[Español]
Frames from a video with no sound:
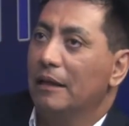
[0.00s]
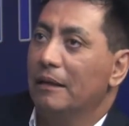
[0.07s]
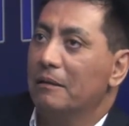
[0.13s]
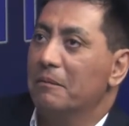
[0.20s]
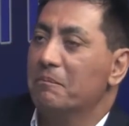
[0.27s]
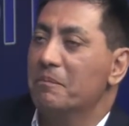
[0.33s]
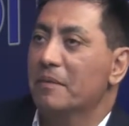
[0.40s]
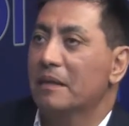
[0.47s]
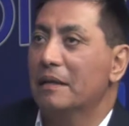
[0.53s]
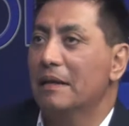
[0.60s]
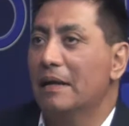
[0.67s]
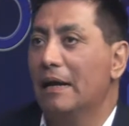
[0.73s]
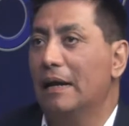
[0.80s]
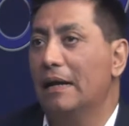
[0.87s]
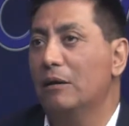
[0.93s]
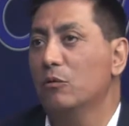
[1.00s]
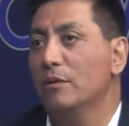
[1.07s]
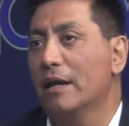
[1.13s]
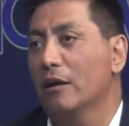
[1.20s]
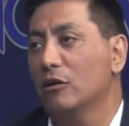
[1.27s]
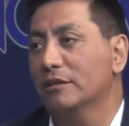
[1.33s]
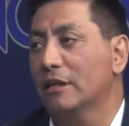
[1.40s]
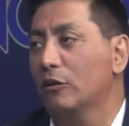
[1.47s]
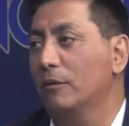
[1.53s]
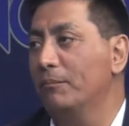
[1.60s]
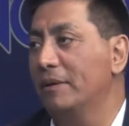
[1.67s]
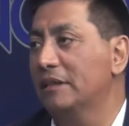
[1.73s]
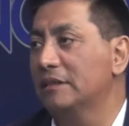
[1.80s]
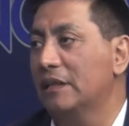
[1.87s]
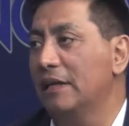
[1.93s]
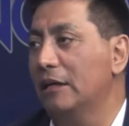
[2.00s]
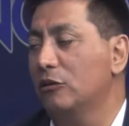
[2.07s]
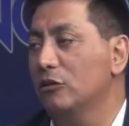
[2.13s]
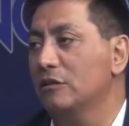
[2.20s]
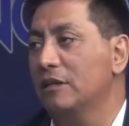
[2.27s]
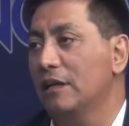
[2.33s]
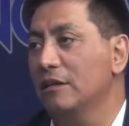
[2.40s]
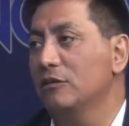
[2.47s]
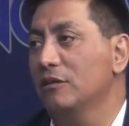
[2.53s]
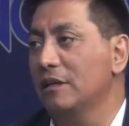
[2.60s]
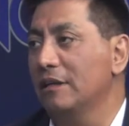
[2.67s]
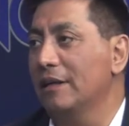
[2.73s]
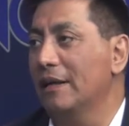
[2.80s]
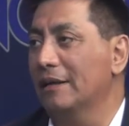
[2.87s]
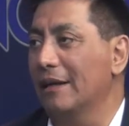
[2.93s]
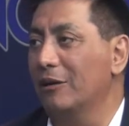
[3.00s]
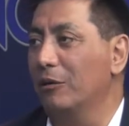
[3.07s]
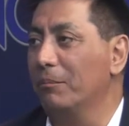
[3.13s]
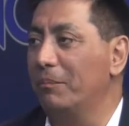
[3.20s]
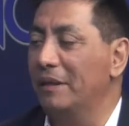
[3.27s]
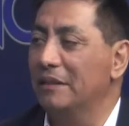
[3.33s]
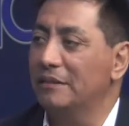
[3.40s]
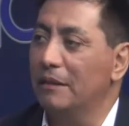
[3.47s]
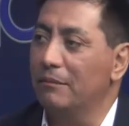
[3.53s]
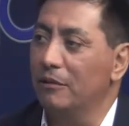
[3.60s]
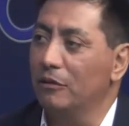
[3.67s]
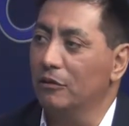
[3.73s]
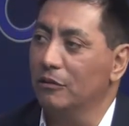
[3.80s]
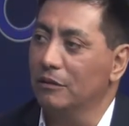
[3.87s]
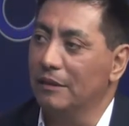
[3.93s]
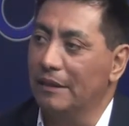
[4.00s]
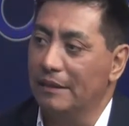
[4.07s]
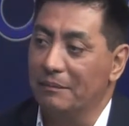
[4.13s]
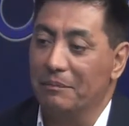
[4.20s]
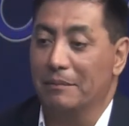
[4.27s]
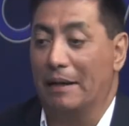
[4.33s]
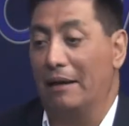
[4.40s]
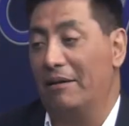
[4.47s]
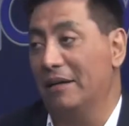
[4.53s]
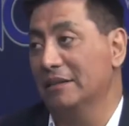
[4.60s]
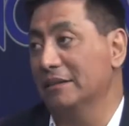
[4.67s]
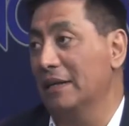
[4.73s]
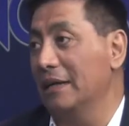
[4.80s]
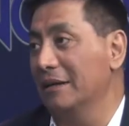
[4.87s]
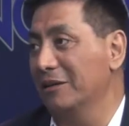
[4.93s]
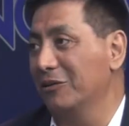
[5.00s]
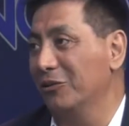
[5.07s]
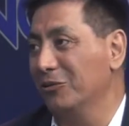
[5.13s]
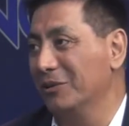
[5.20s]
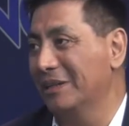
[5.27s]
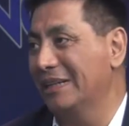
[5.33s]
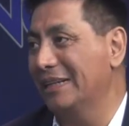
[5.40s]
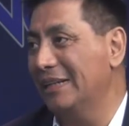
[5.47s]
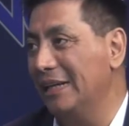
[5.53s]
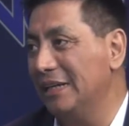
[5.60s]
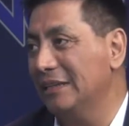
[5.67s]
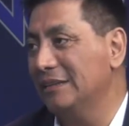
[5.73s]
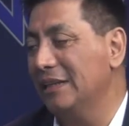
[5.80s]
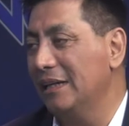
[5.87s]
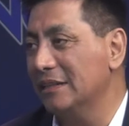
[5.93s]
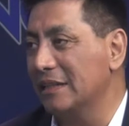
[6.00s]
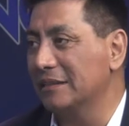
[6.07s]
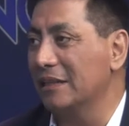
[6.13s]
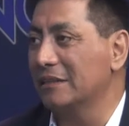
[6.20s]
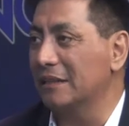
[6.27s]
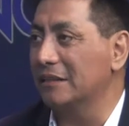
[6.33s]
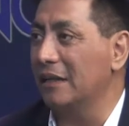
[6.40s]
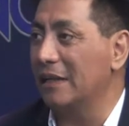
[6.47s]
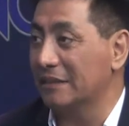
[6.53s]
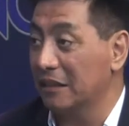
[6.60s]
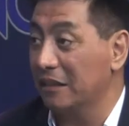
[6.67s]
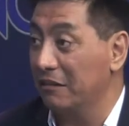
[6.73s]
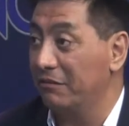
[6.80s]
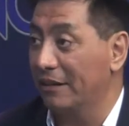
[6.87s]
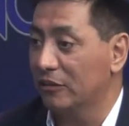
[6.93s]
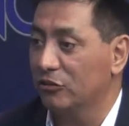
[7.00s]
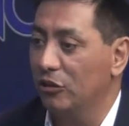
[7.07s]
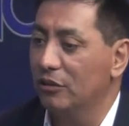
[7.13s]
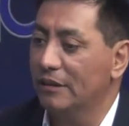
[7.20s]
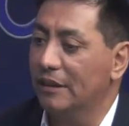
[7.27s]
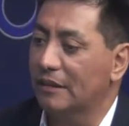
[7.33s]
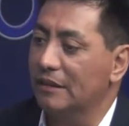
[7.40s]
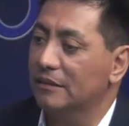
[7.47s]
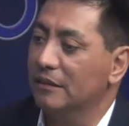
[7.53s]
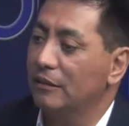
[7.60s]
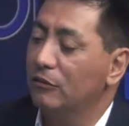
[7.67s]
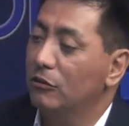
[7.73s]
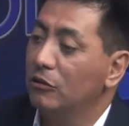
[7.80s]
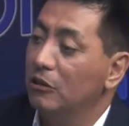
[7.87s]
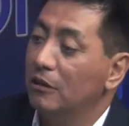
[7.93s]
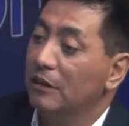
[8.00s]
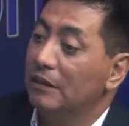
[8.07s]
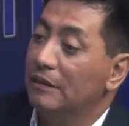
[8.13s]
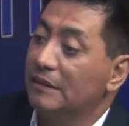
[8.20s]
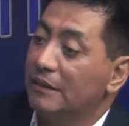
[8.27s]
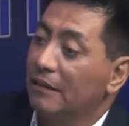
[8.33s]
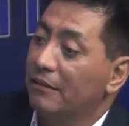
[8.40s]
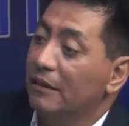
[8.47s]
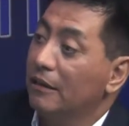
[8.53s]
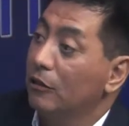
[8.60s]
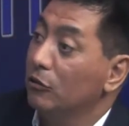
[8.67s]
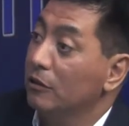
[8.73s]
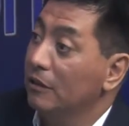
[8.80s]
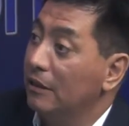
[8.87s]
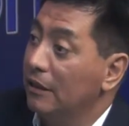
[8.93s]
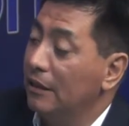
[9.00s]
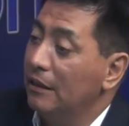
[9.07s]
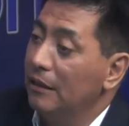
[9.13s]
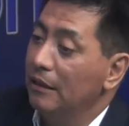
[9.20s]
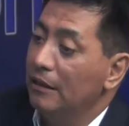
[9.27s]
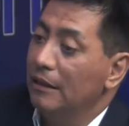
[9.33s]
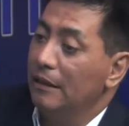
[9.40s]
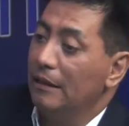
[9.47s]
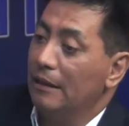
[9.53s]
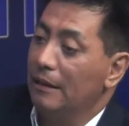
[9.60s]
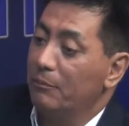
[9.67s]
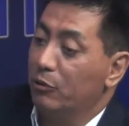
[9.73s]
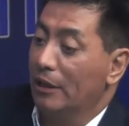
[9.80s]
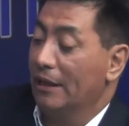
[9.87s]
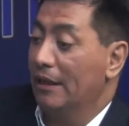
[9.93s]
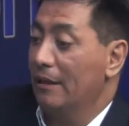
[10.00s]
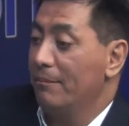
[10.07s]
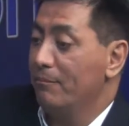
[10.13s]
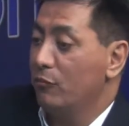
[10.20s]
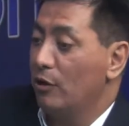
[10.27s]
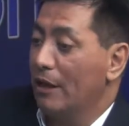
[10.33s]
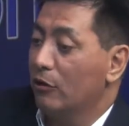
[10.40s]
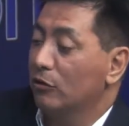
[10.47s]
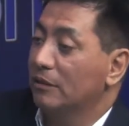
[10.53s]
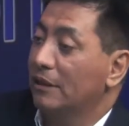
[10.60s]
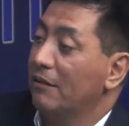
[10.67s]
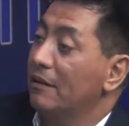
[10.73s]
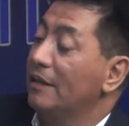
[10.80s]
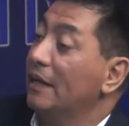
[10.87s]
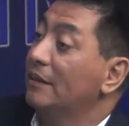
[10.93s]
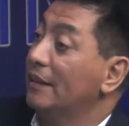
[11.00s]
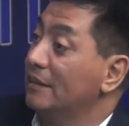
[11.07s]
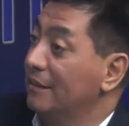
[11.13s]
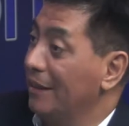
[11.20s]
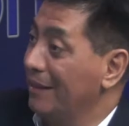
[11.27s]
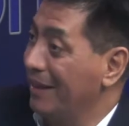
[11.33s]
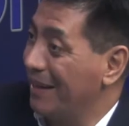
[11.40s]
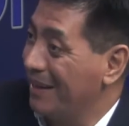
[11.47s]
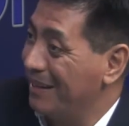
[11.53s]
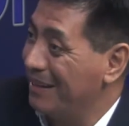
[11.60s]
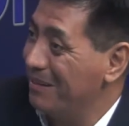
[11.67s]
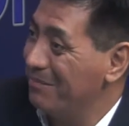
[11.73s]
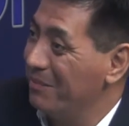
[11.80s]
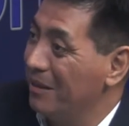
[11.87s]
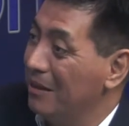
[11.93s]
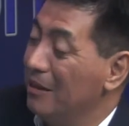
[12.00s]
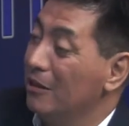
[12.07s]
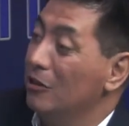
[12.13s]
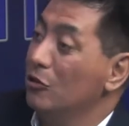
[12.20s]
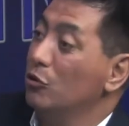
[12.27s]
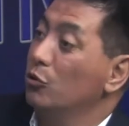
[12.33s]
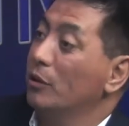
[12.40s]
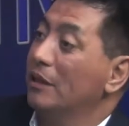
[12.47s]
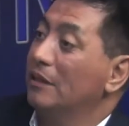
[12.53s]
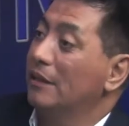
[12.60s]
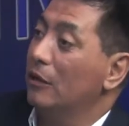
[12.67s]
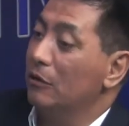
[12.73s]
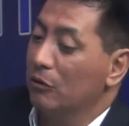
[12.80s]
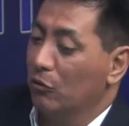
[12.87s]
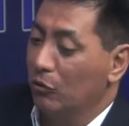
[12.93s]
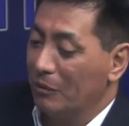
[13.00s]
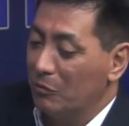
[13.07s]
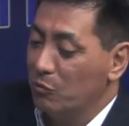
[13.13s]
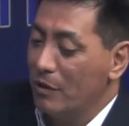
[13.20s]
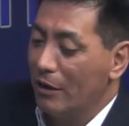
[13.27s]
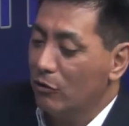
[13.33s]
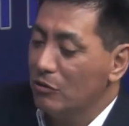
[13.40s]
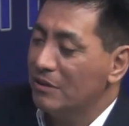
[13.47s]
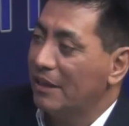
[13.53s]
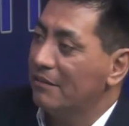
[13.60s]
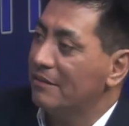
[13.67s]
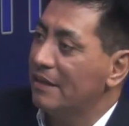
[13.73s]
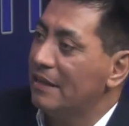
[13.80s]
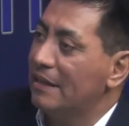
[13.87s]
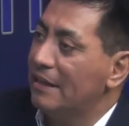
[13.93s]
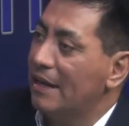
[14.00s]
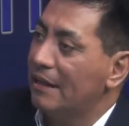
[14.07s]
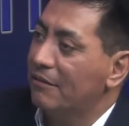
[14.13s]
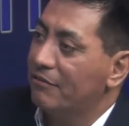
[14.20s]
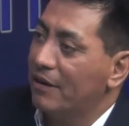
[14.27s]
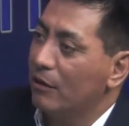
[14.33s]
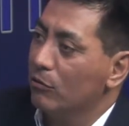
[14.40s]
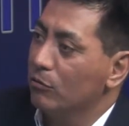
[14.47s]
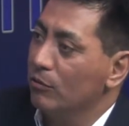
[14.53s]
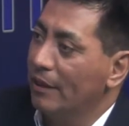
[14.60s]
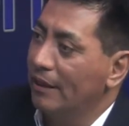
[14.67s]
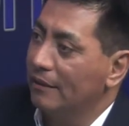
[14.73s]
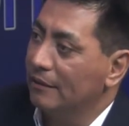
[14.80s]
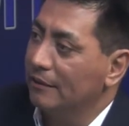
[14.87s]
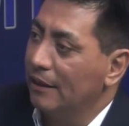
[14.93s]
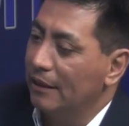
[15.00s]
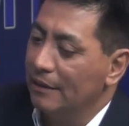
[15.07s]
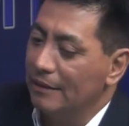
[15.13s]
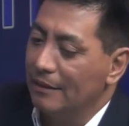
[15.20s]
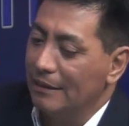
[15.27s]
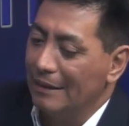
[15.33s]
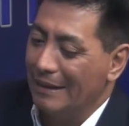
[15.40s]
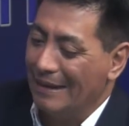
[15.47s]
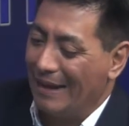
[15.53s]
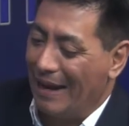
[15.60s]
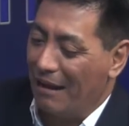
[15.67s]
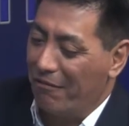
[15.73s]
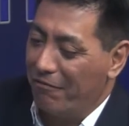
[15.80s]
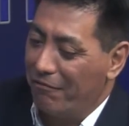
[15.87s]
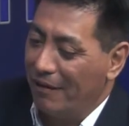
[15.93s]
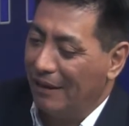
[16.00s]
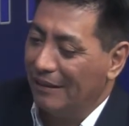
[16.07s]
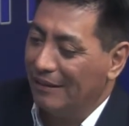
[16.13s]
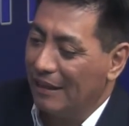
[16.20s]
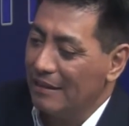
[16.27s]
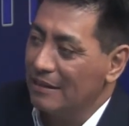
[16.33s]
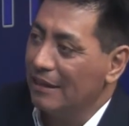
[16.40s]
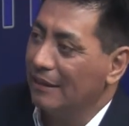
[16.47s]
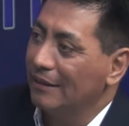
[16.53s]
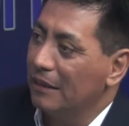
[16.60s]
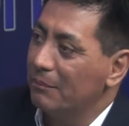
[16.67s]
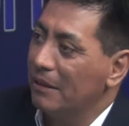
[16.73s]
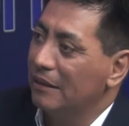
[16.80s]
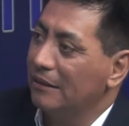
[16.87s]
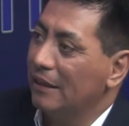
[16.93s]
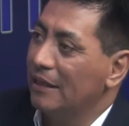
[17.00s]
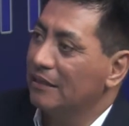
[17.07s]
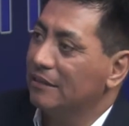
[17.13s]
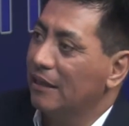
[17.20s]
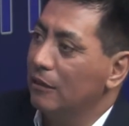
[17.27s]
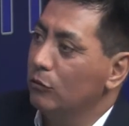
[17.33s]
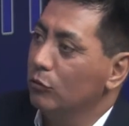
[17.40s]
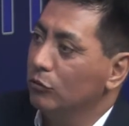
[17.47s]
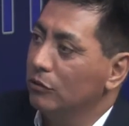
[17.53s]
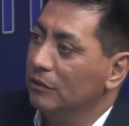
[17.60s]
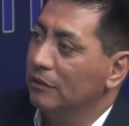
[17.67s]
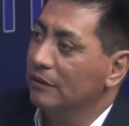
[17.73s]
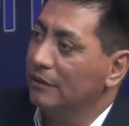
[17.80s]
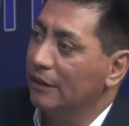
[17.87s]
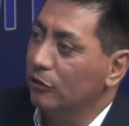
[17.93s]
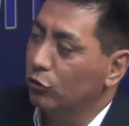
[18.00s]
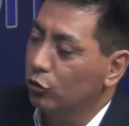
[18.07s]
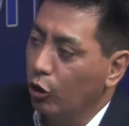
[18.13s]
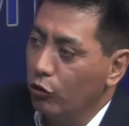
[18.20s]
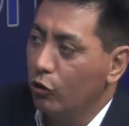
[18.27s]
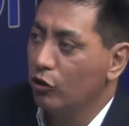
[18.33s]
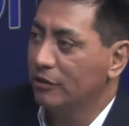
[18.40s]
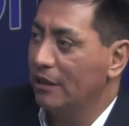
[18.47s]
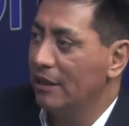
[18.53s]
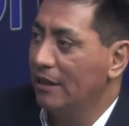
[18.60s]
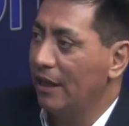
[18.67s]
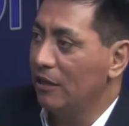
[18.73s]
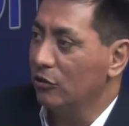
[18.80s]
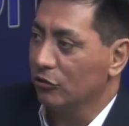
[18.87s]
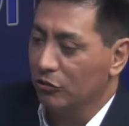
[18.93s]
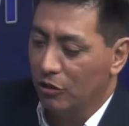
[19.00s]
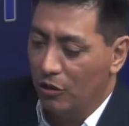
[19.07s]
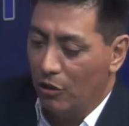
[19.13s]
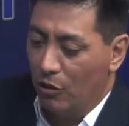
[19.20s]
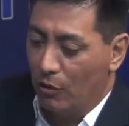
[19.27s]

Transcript: Eh, una cosa compensa la otra, yo diría que compensa pero y avanza con creces la satisfacción que recibo de saber que hoy día, eh, por ejemplo, la contabilidad está saneada, no está, una contabilidad fraudulenta afecta directamente la salud de todos los ariqueños,